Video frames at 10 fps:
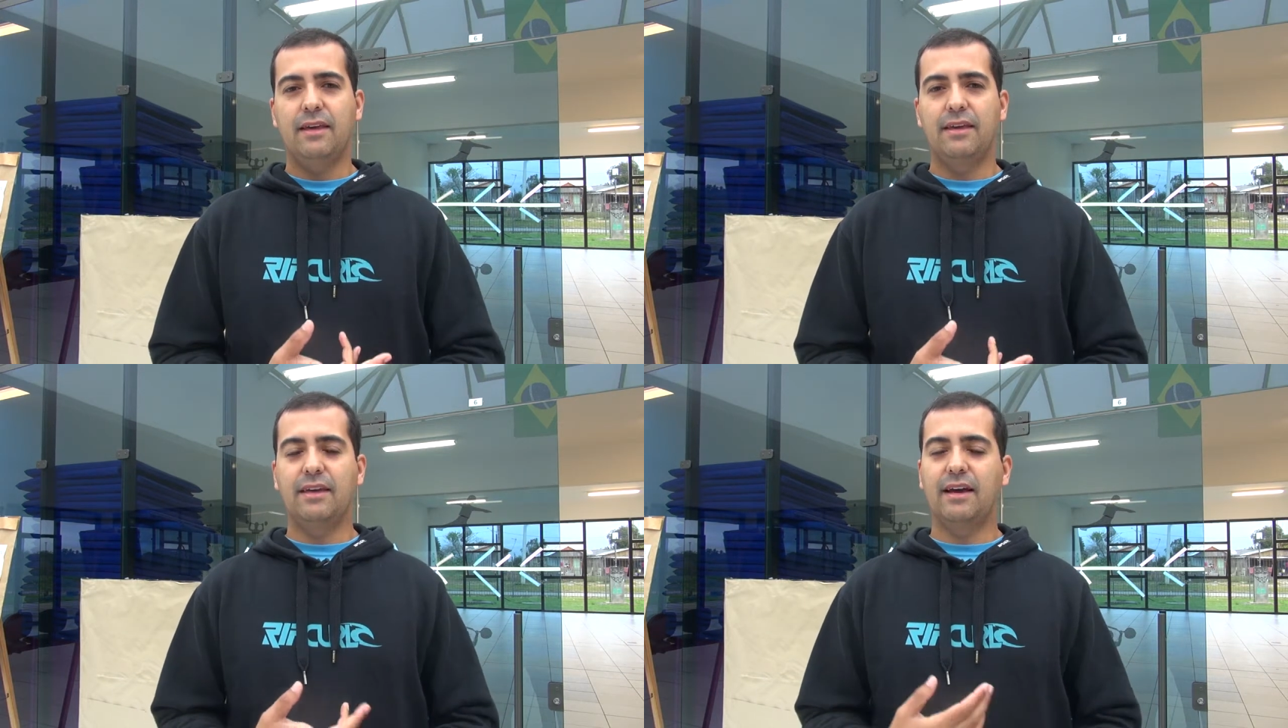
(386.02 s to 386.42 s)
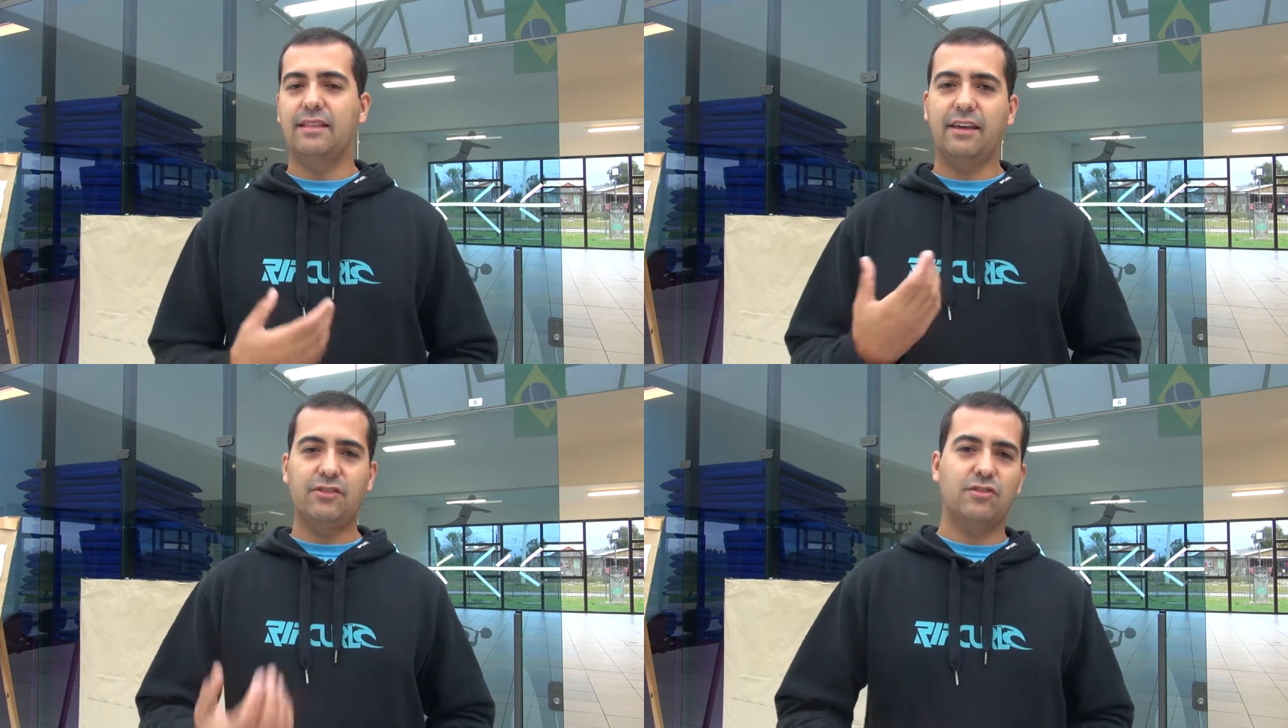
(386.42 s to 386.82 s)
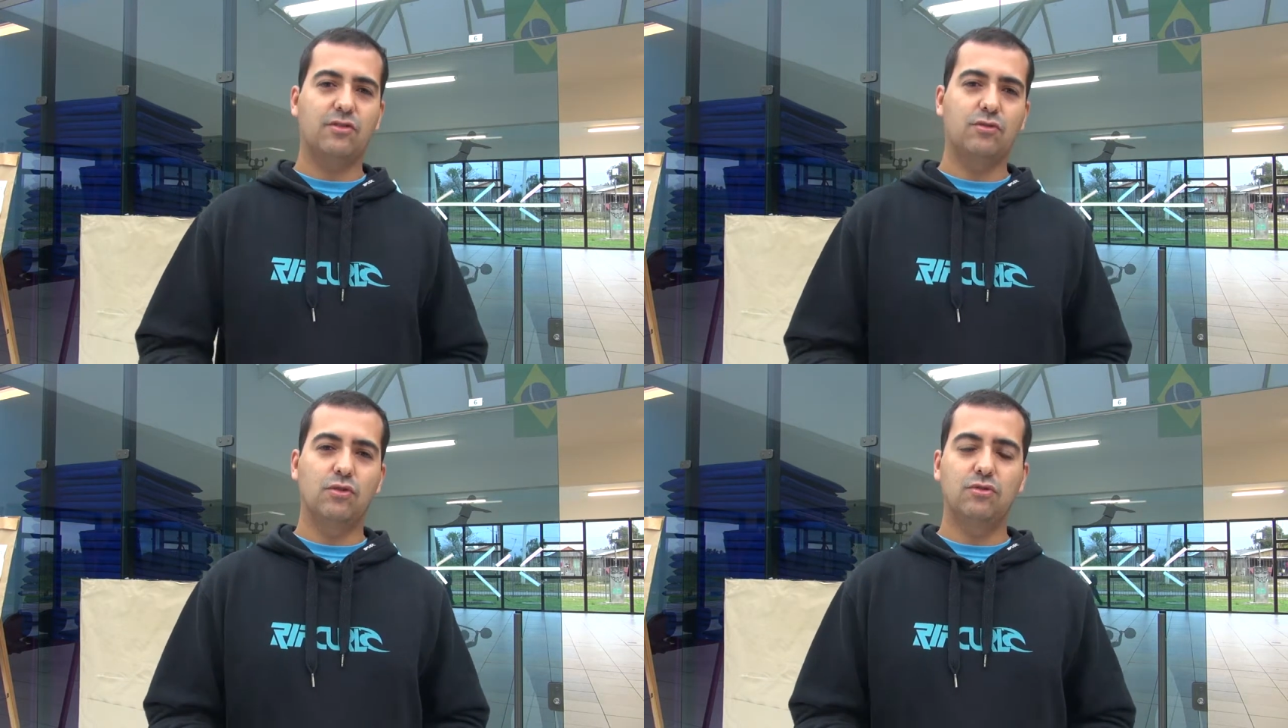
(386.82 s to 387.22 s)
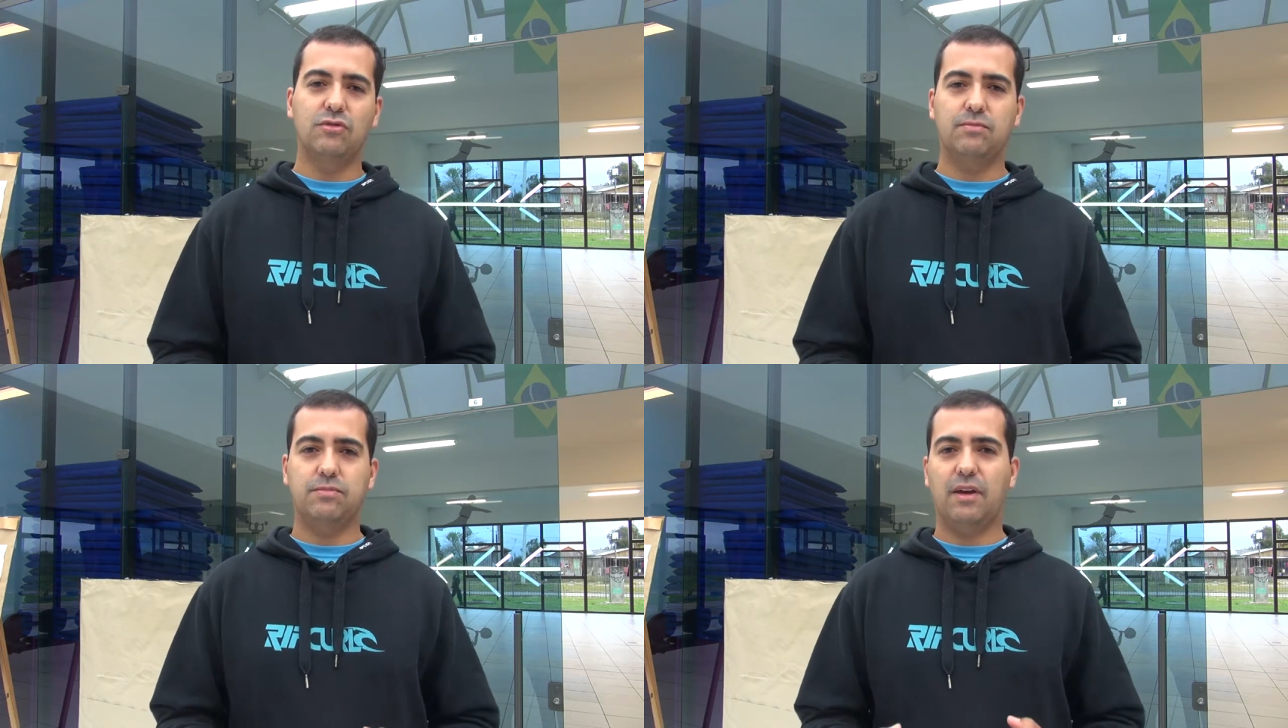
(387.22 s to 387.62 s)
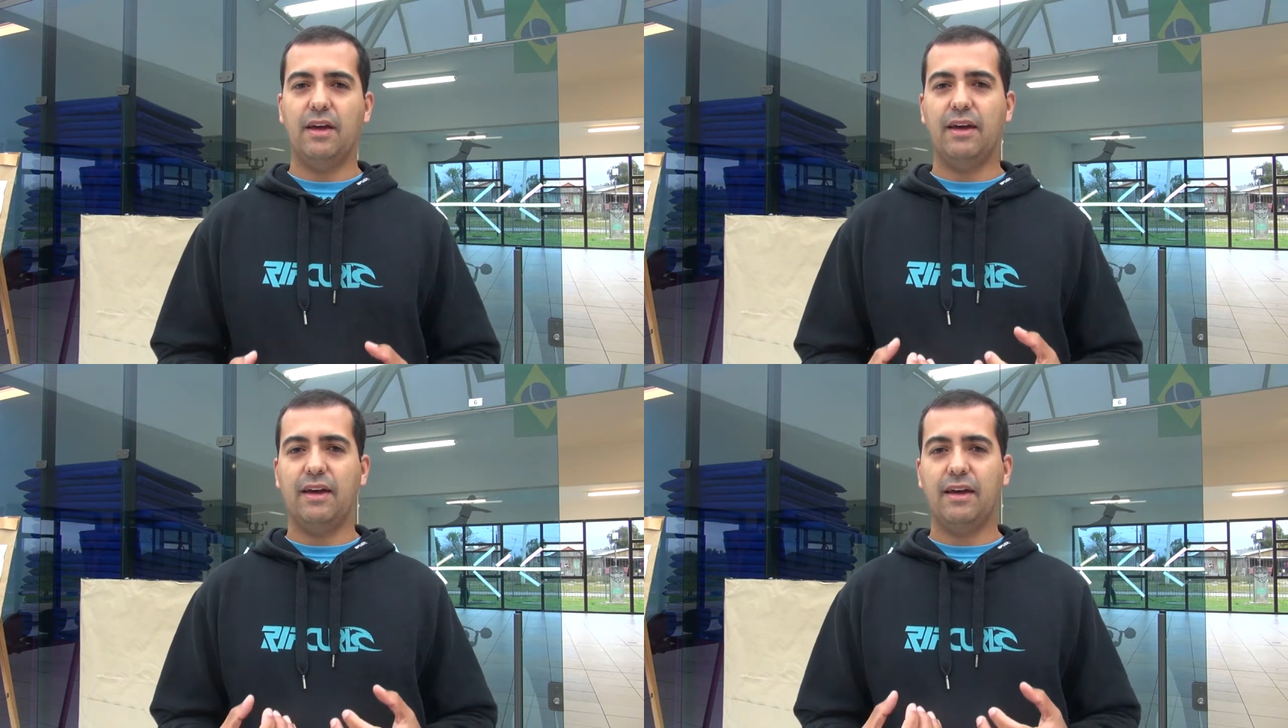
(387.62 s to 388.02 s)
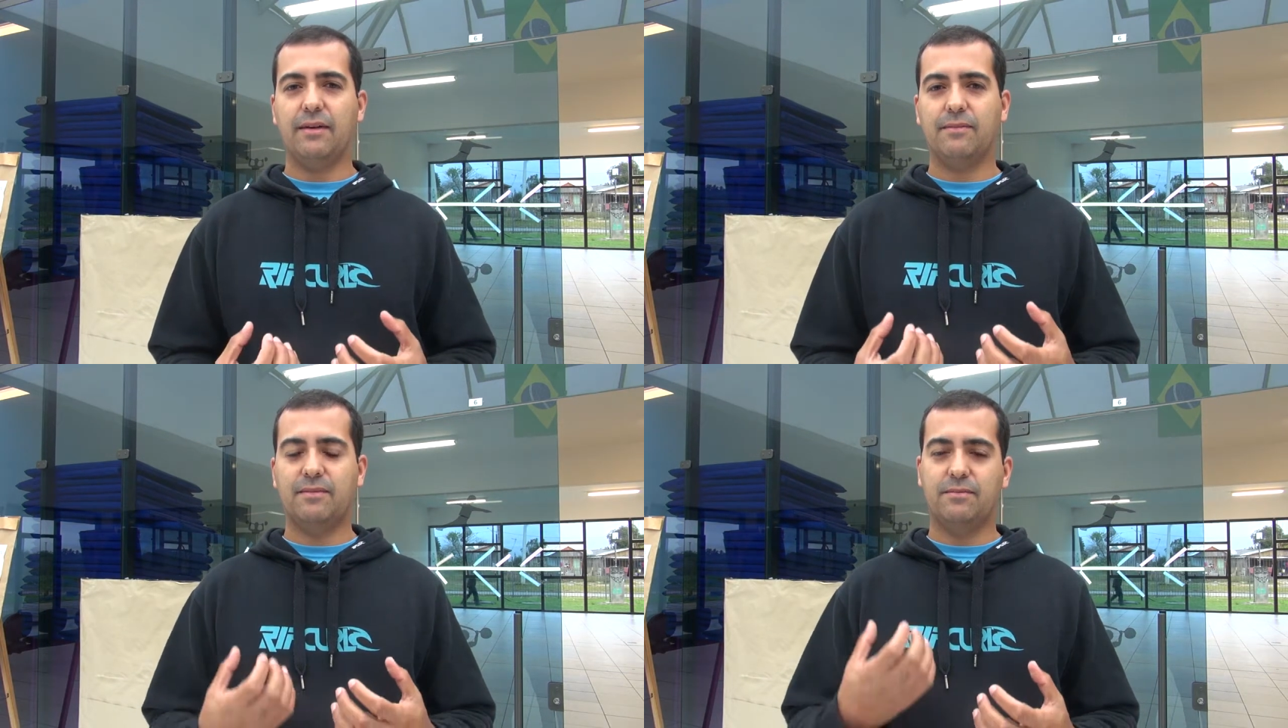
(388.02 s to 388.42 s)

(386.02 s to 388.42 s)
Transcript: E além disso tudo, é,